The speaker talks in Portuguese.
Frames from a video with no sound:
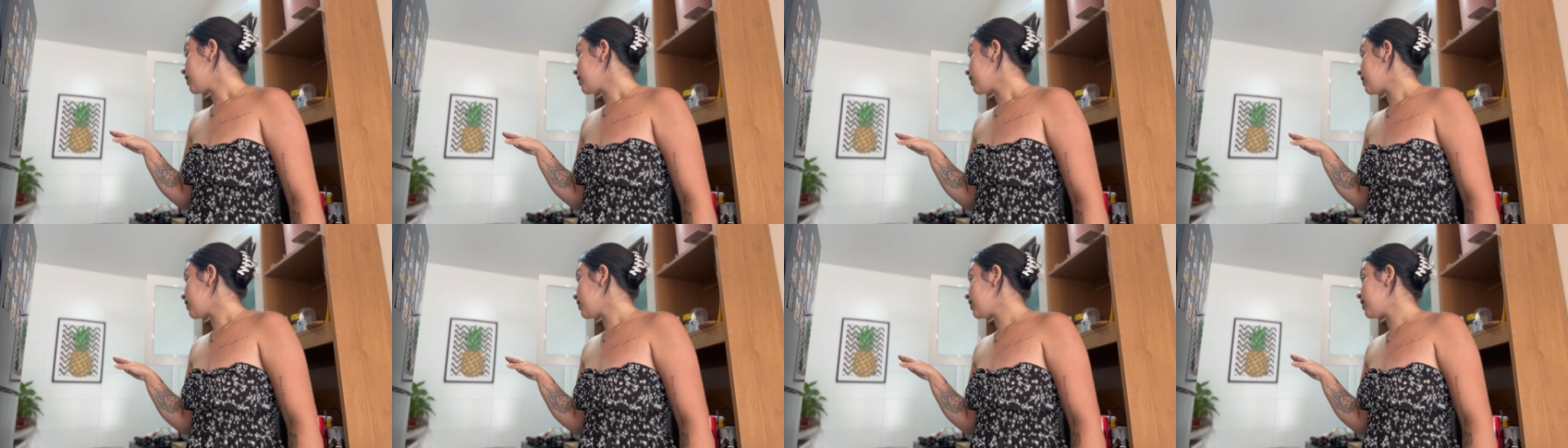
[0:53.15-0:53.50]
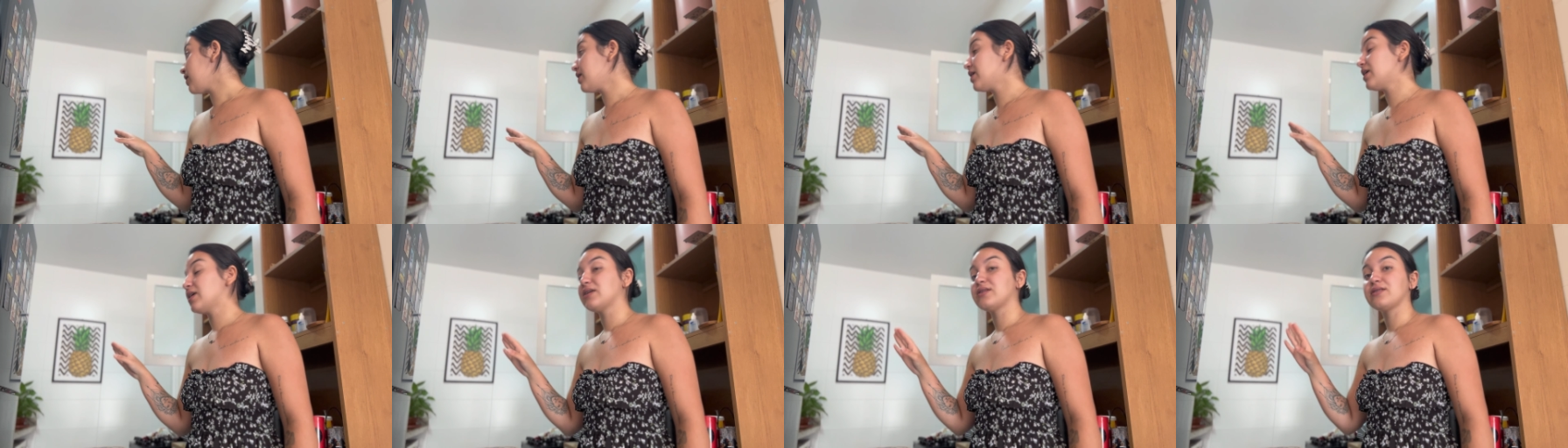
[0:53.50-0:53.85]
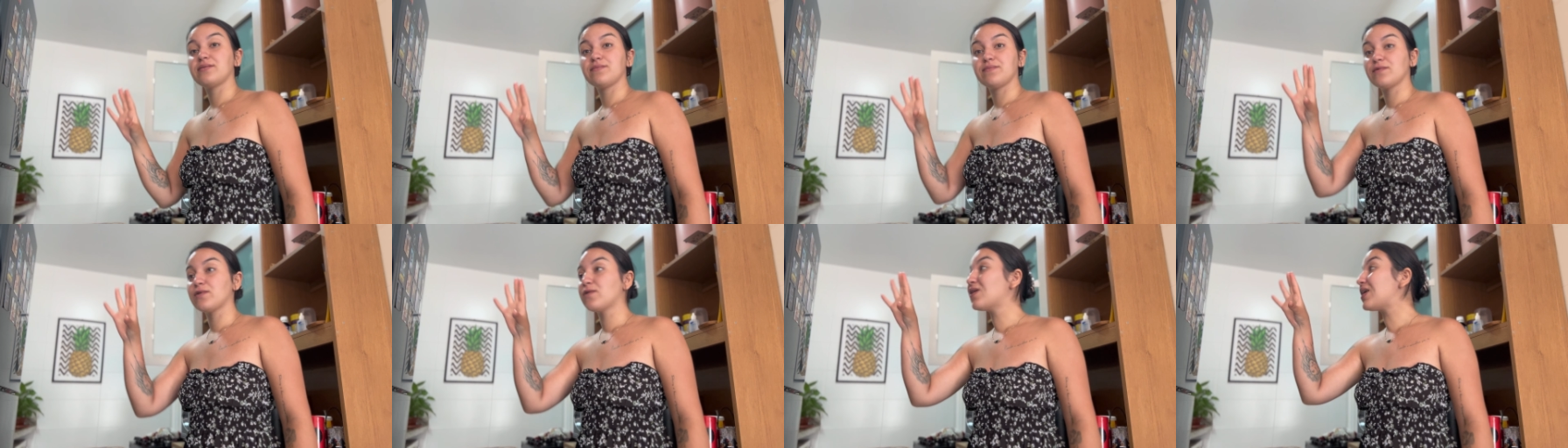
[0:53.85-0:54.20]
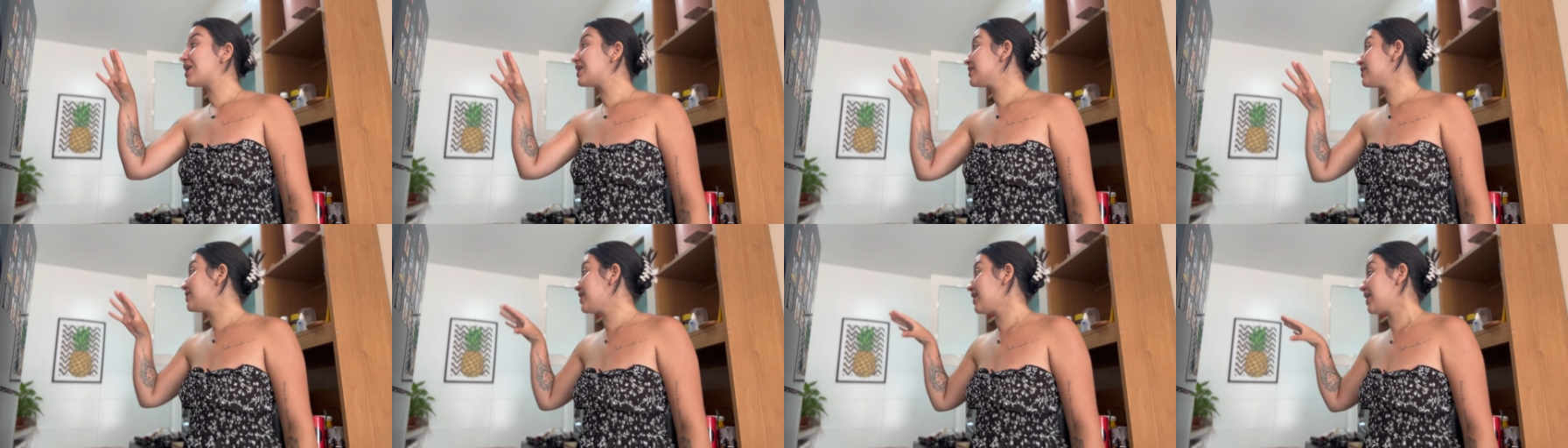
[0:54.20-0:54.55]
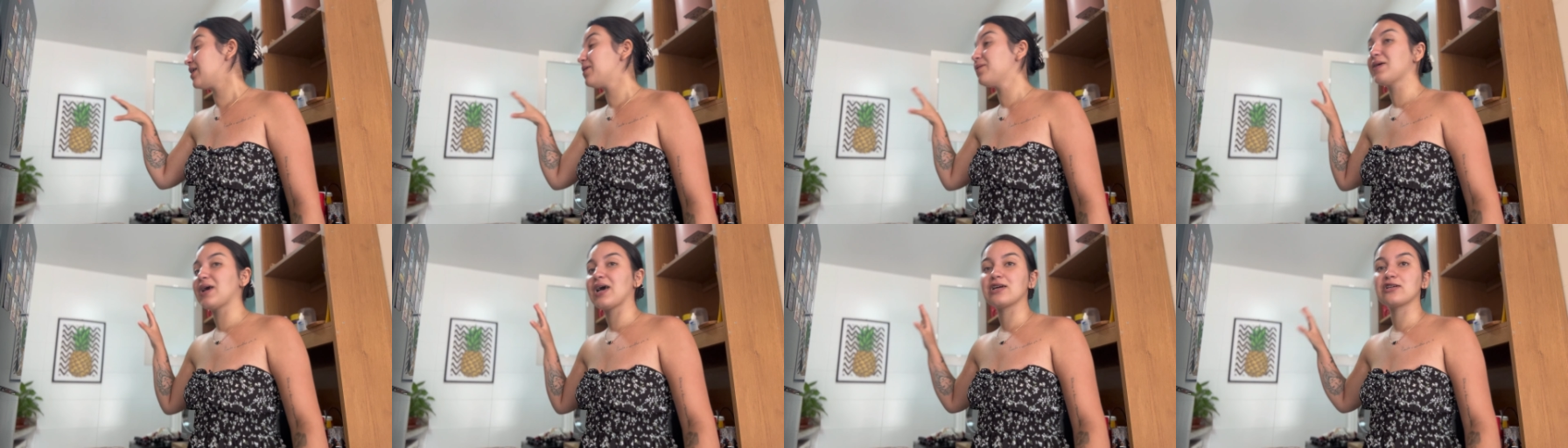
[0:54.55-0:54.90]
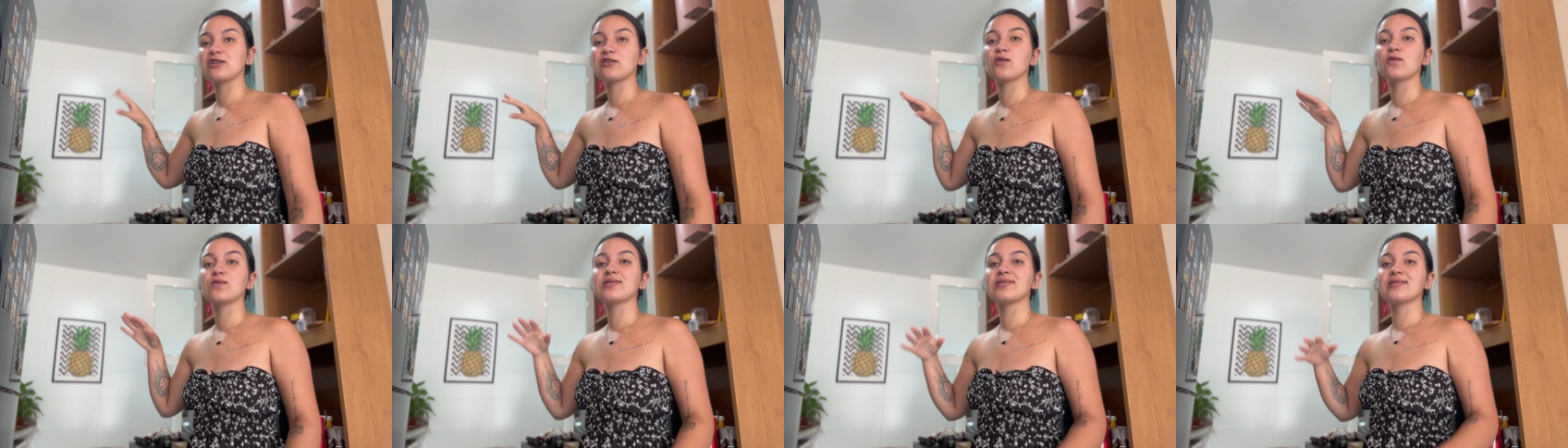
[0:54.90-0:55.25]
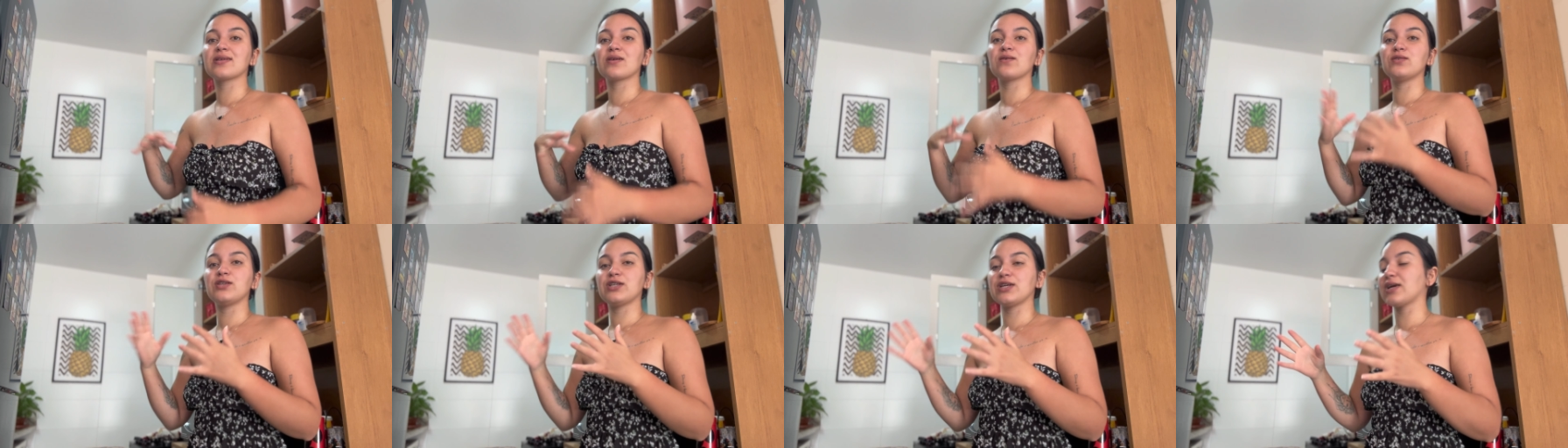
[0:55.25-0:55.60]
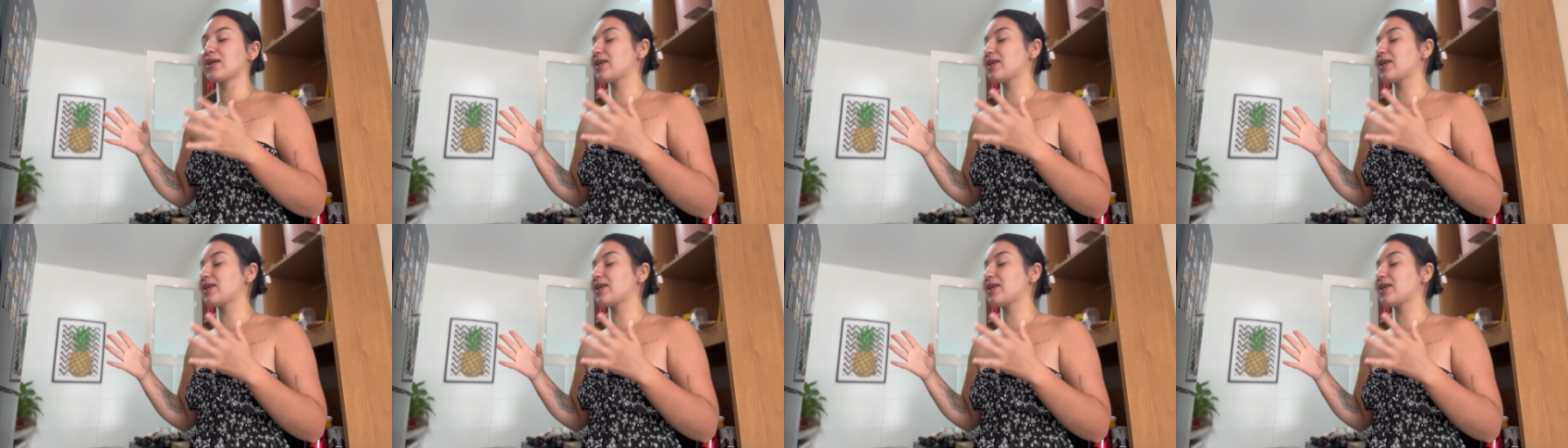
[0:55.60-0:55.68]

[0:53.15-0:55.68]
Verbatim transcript: e guardei as louças que eu tinha